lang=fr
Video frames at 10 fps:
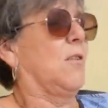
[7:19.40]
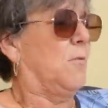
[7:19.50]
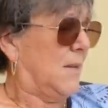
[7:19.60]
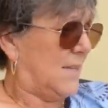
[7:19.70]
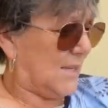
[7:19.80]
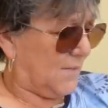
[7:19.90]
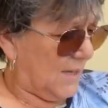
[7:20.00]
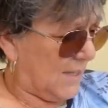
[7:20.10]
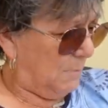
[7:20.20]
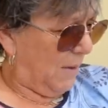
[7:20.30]
Comment ça se fait
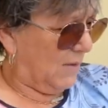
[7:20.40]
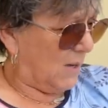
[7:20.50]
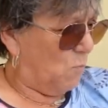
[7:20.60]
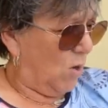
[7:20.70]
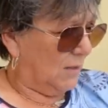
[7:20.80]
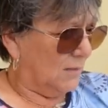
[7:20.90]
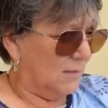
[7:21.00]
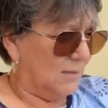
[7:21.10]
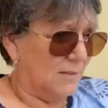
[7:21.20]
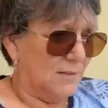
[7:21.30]
que t'es pas avec moi
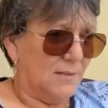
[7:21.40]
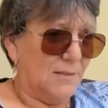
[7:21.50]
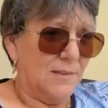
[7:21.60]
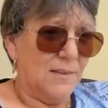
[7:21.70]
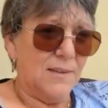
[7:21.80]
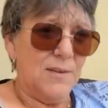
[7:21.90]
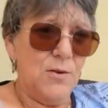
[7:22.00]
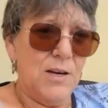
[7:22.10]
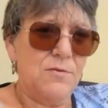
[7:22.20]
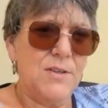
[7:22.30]

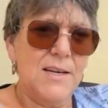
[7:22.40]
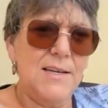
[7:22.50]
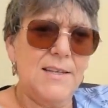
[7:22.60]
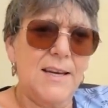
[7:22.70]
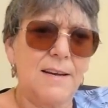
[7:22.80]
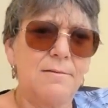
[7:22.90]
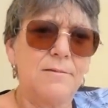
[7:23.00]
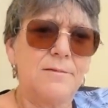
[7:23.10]
Une infidélité